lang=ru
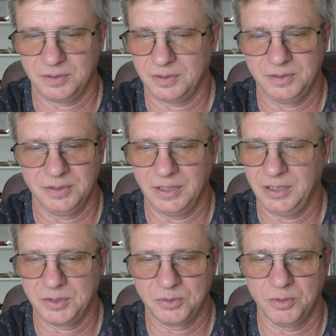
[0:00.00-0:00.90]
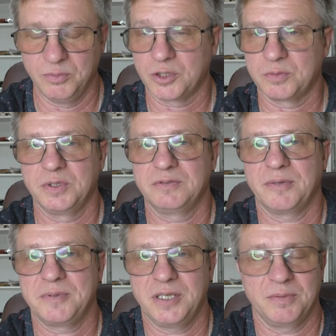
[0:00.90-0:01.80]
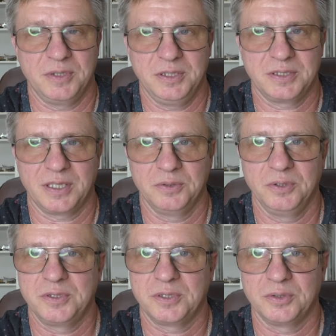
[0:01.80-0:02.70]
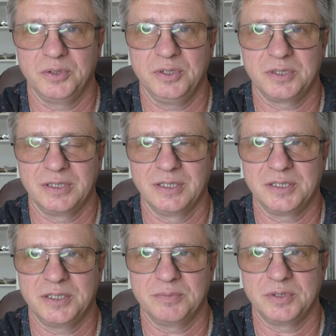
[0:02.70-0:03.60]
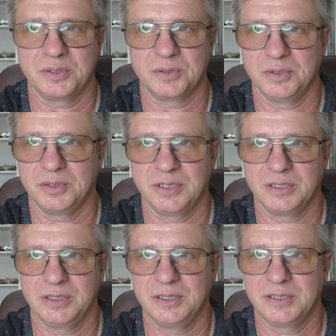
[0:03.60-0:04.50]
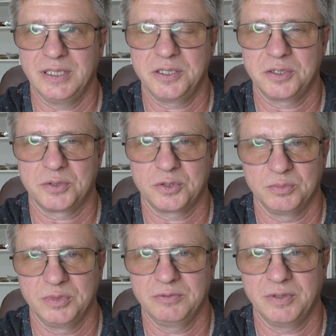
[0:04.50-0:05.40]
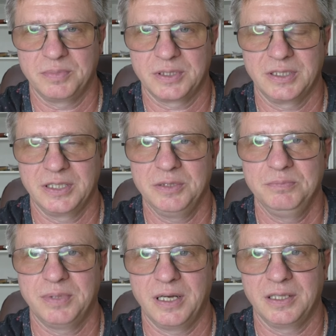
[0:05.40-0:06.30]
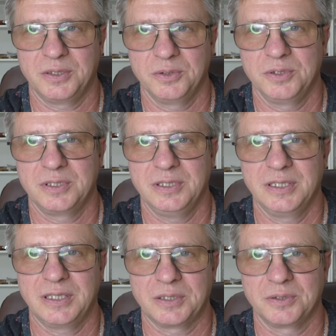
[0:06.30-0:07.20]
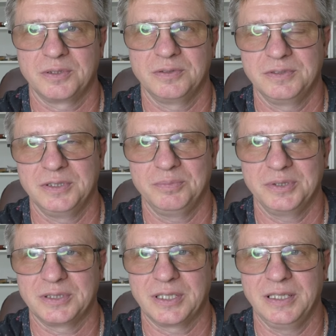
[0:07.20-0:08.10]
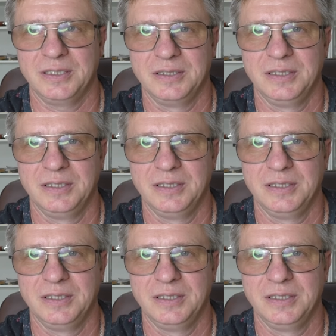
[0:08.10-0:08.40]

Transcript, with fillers: далеко, может быть, вообще мы ни с одной ценой не согласимся. То есть это не значит, что мы вам продадим по той цене, которую вы написали.